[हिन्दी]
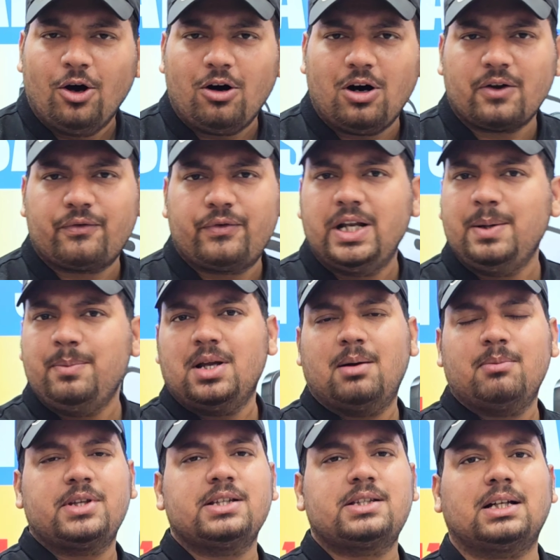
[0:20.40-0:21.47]
और फ्री में
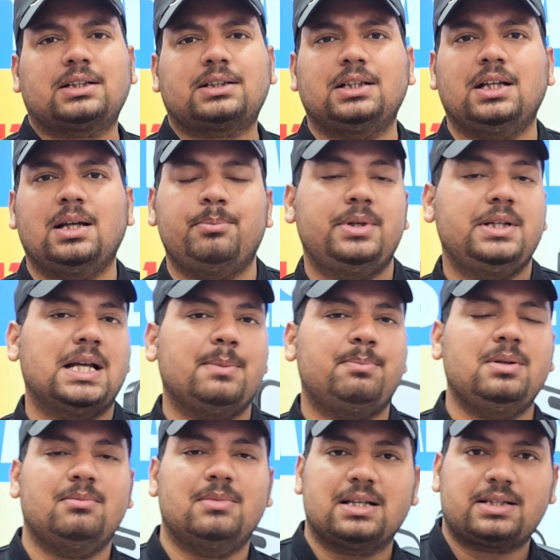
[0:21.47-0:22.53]
हम जीत सकते हैं वी आई
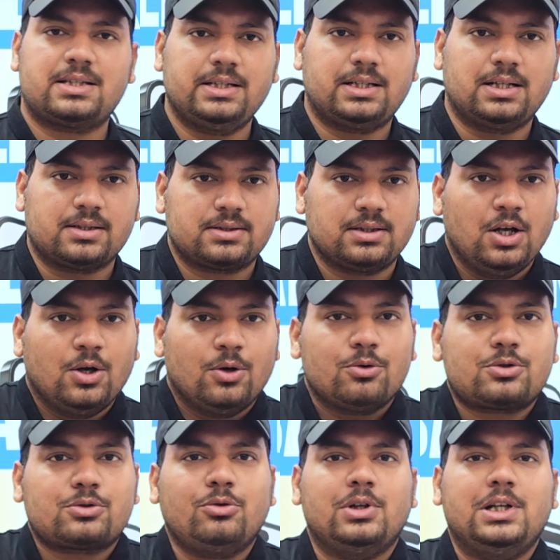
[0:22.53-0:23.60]
पी टिकट्स
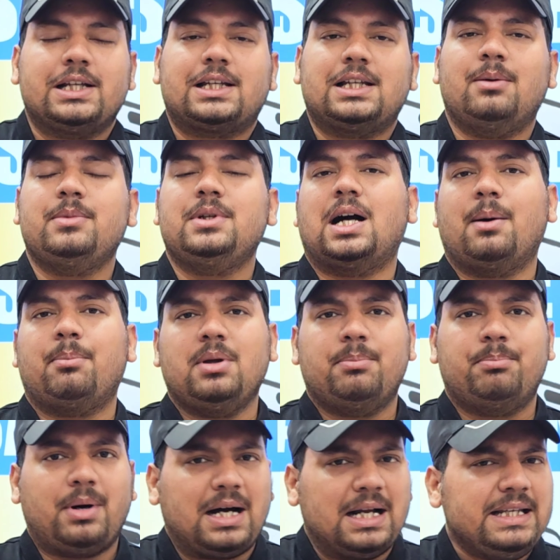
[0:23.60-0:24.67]
उसको लेके हम यहाँ पे
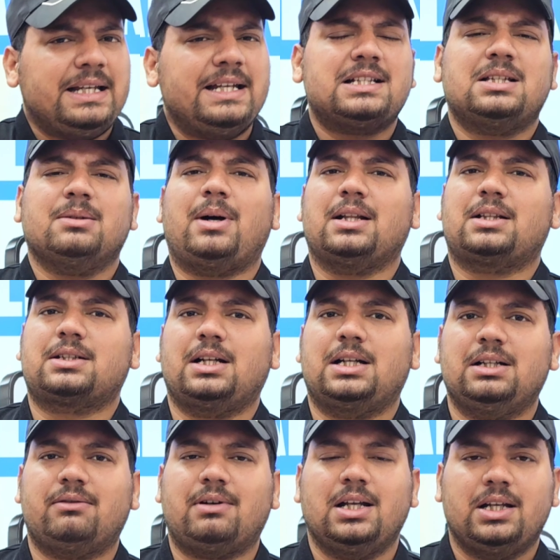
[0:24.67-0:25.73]
बारीकी से बात
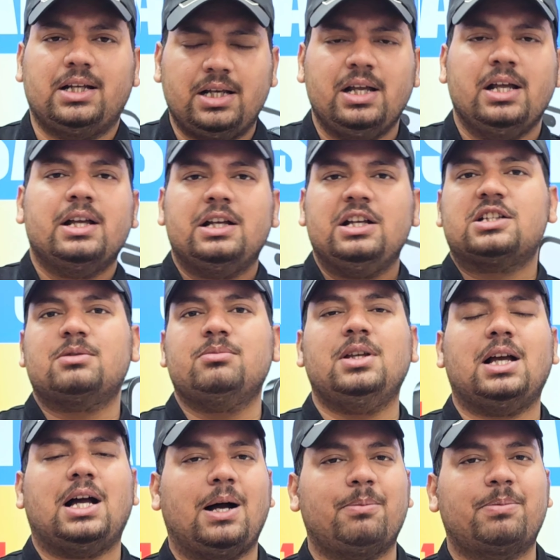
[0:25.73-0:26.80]
करने वाले हैं इसमें
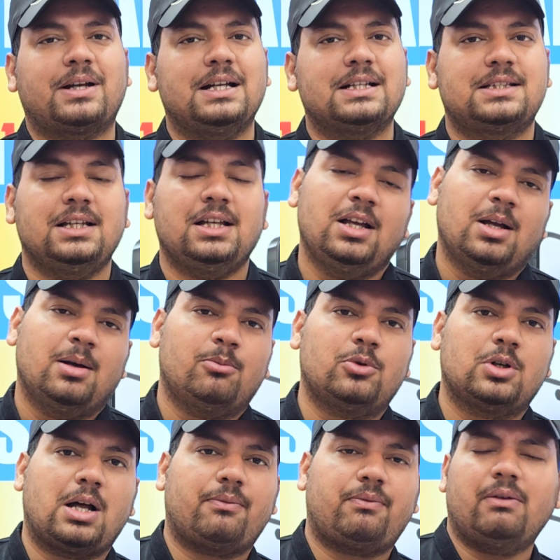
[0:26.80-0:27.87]
आप कैसे
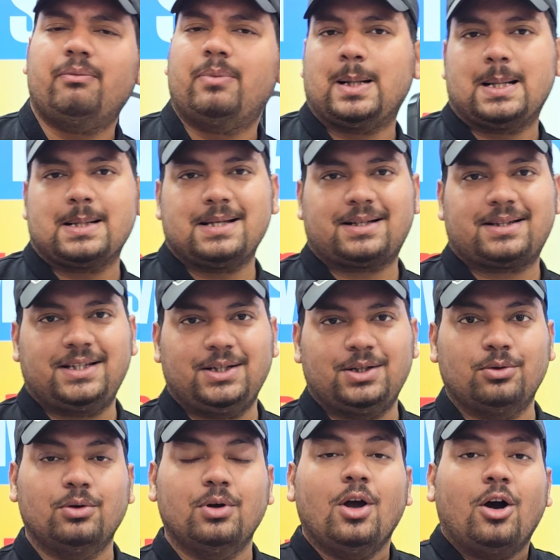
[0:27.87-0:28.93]
मुनाफा बना सकते
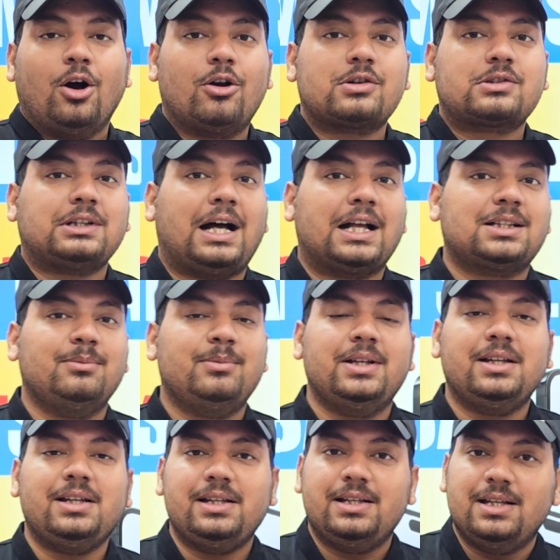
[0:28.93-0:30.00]
हो और साथ में
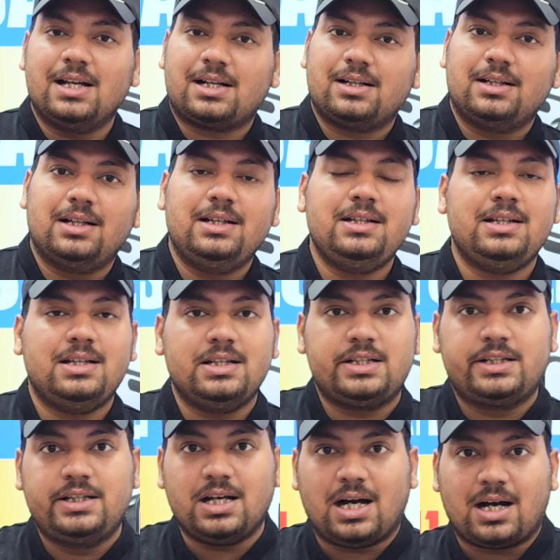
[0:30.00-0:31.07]
एक नहीं
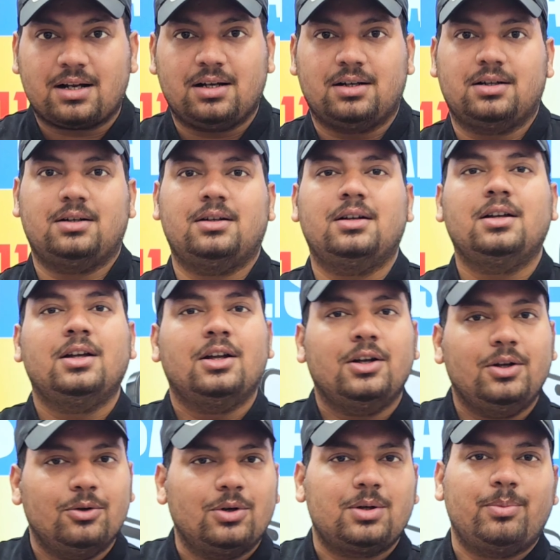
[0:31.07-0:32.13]
ग्यारह
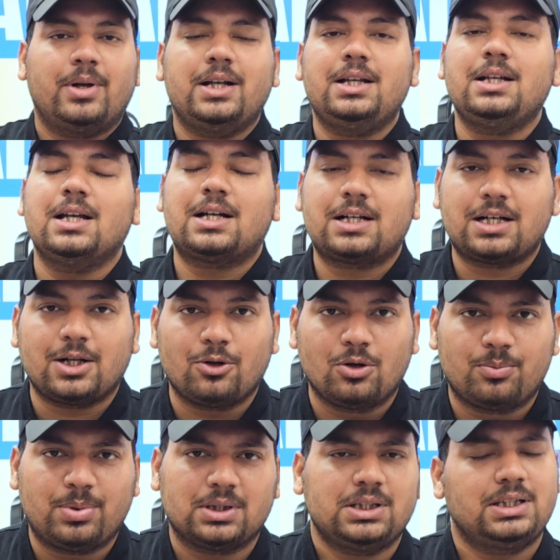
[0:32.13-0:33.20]
लोग बनेंगे
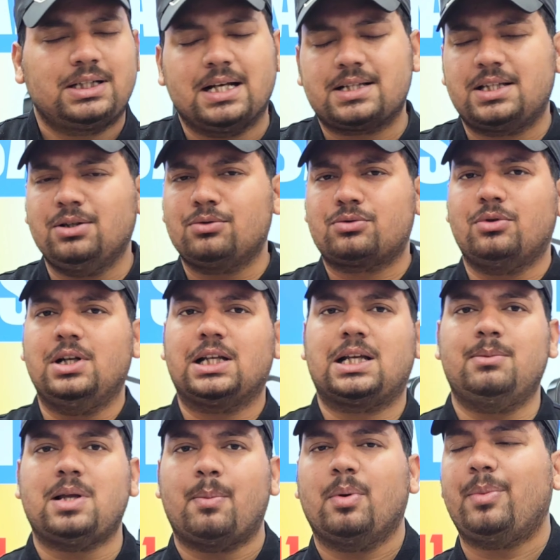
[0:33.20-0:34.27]
करोड़पति कैसे उसको लेके
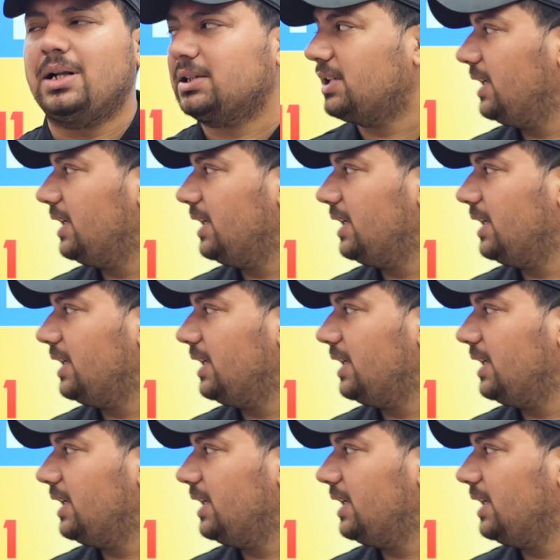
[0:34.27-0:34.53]
हम यहां पे बात